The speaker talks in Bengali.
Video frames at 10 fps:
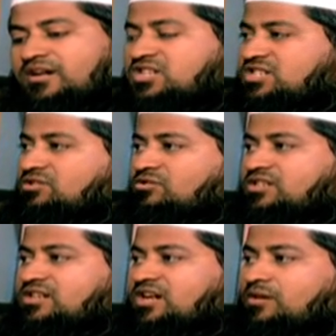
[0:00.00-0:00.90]
আমরা নিশ্চিত করে
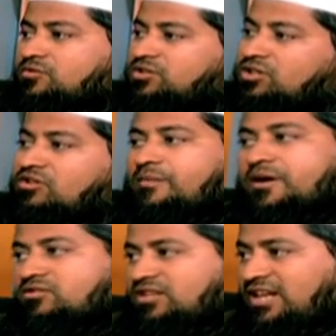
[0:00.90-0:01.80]
জেনে রাখবো তিনিও
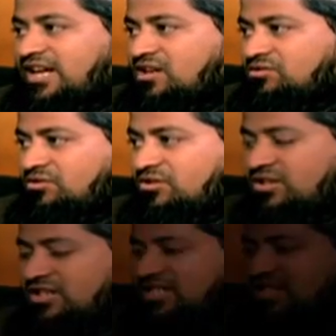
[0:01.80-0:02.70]
আমানতের খেয়ানত করেছেন